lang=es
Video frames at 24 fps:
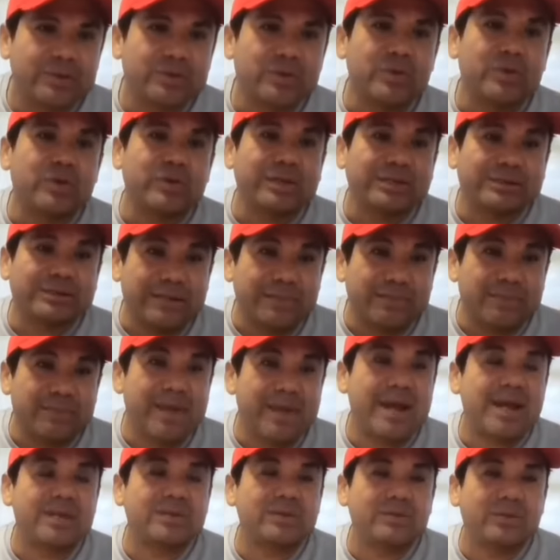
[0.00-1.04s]
es lo que
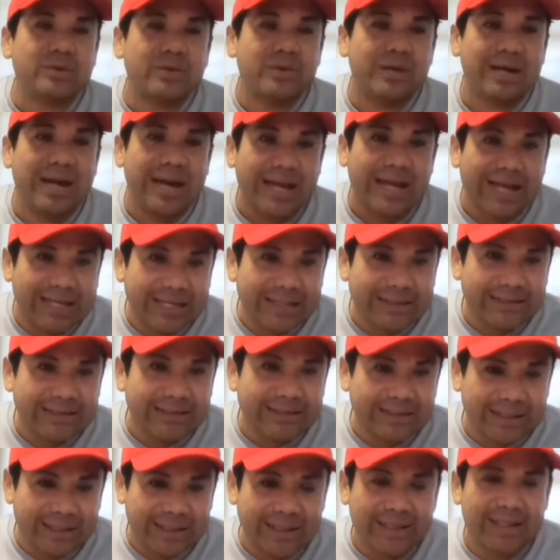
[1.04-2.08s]
está esperando la
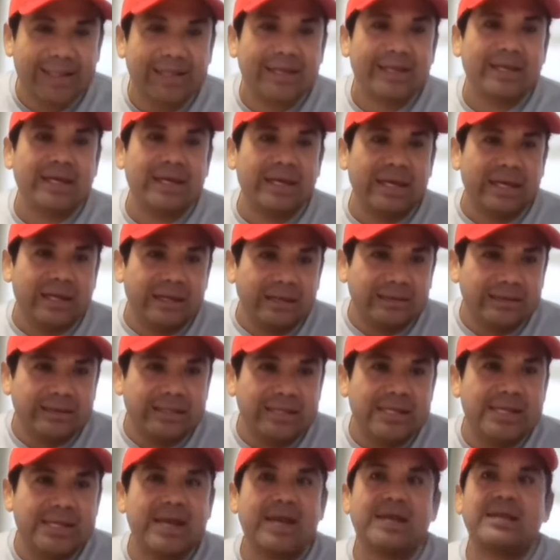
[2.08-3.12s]
gente
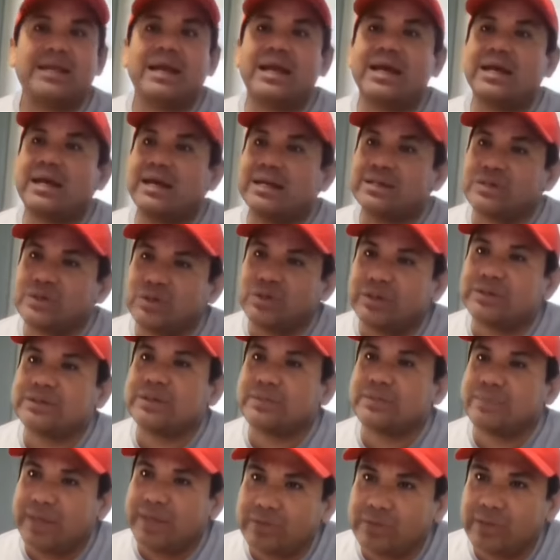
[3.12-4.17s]
el día de las
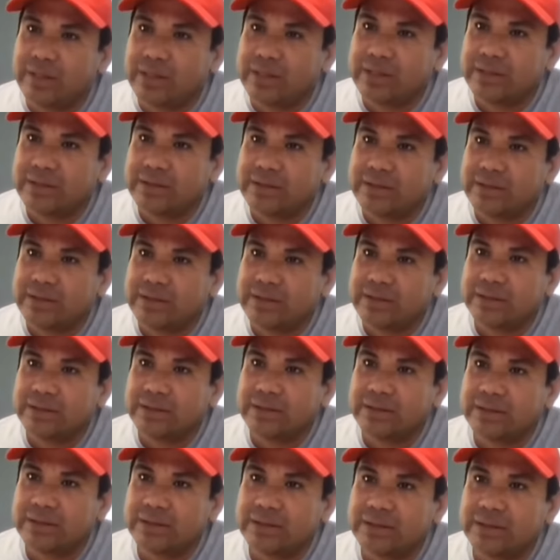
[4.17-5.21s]
elecciones está esperando la
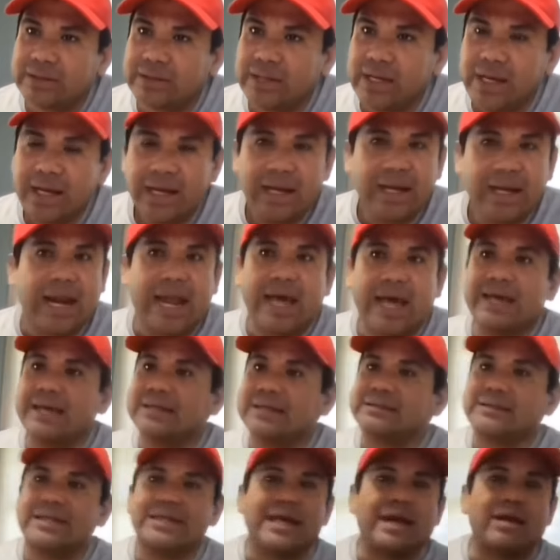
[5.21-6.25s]
gente.
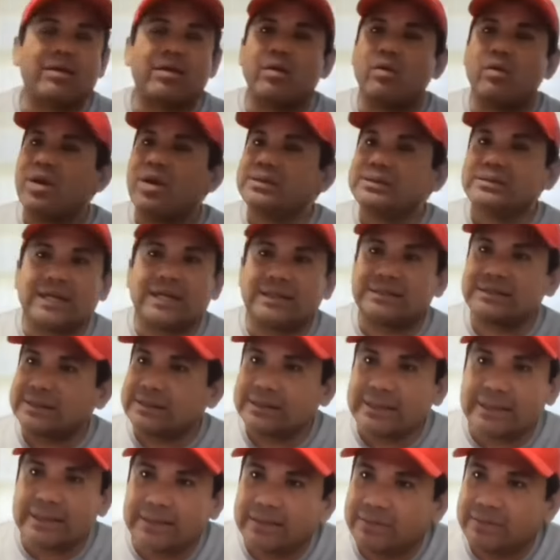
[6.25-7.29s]
La gente ya no
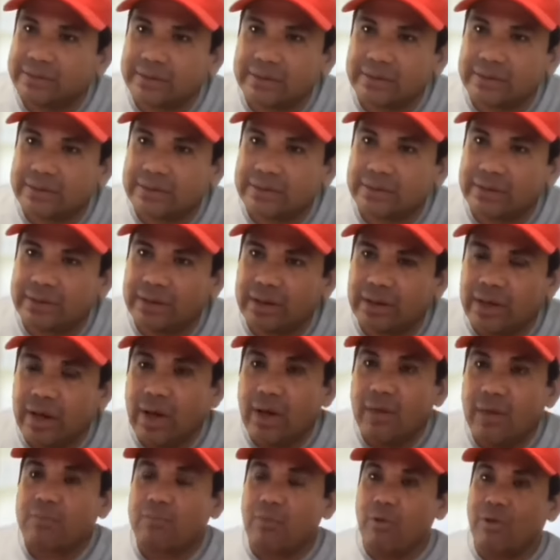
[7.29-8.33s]
aguanta ese régimen.
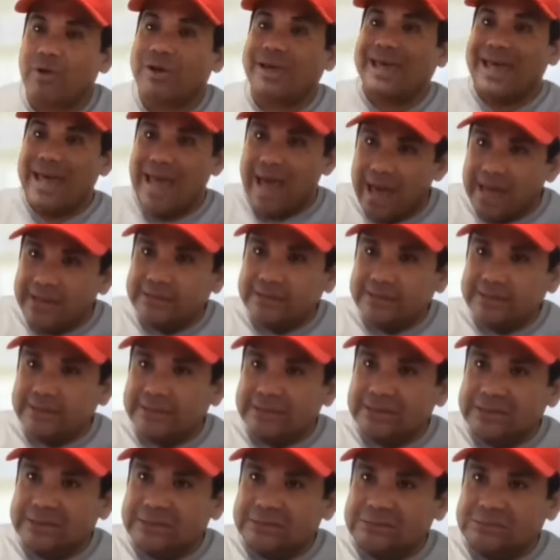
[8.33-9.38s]
Porque
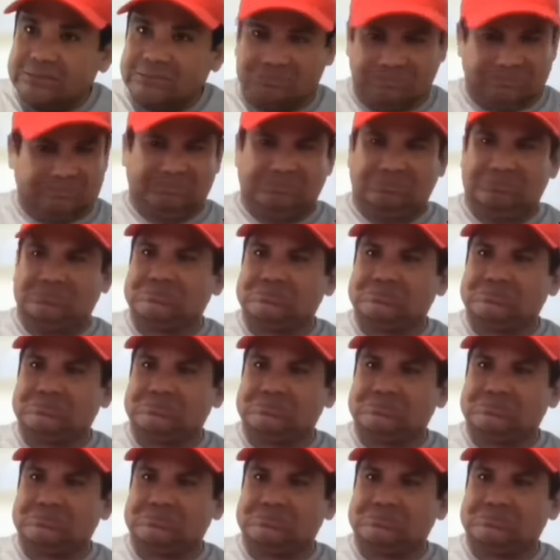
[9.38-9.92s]
antes,